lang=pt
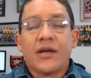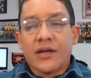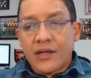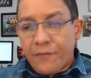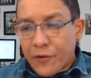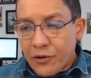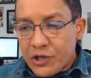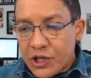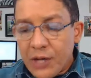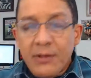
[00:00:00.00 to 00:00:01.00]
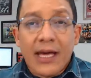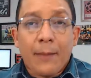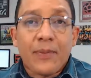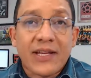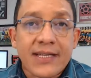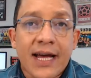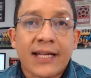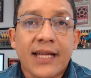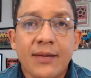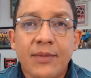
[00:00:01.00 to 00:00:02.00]
que foi o time que, apesar
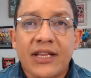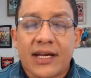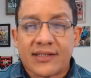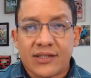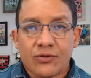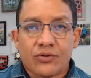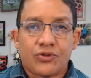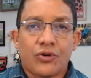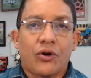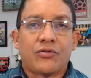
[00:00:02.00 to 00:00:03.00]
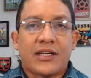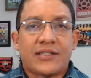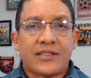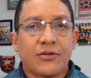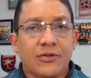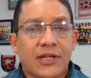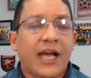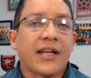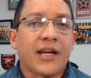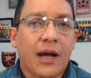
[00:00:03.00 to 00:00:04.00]
da limitação do jogo ter sido
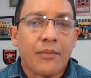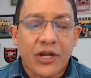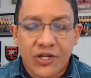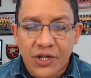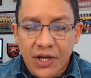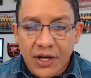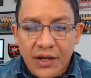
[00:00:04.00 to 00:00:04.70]
tecnicamente